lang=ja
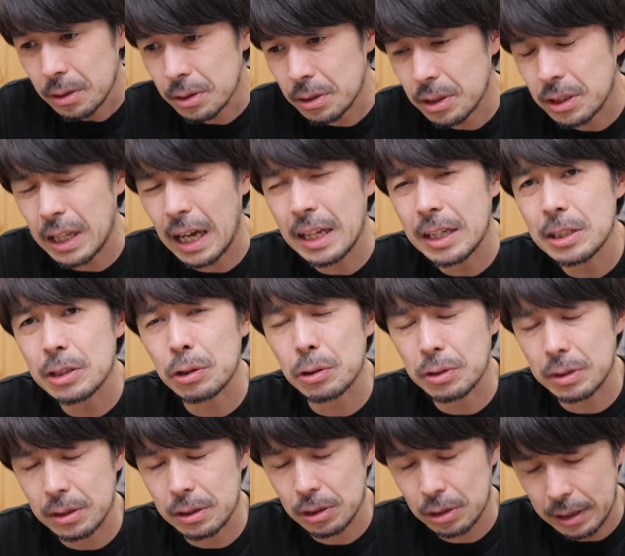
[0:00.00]

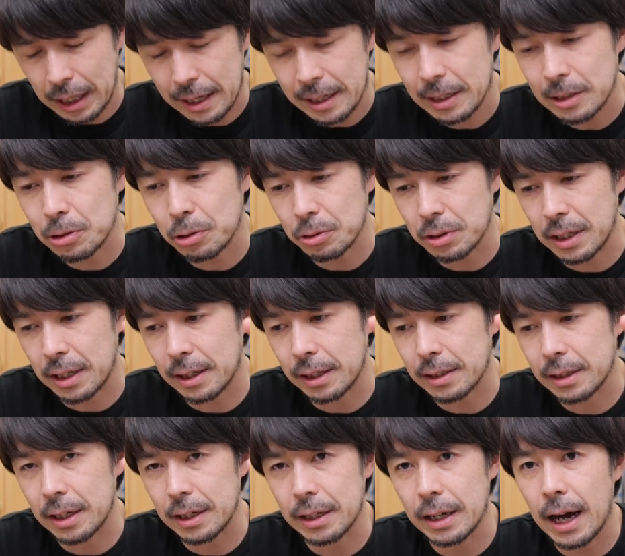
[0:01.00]
スタイリストスタイリストさんが
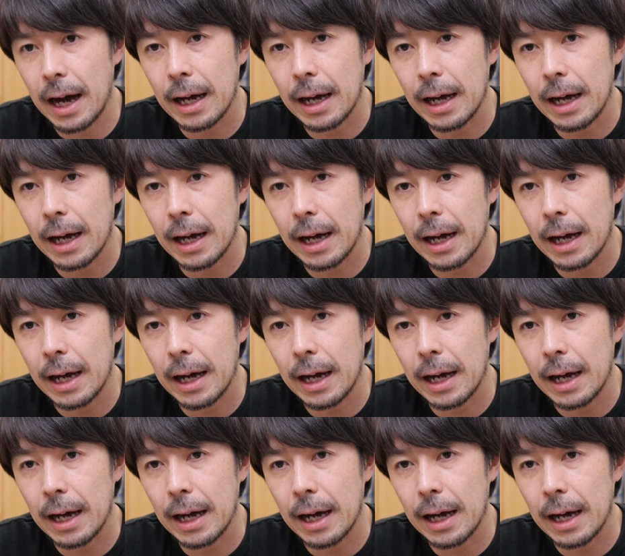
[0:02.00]
いたり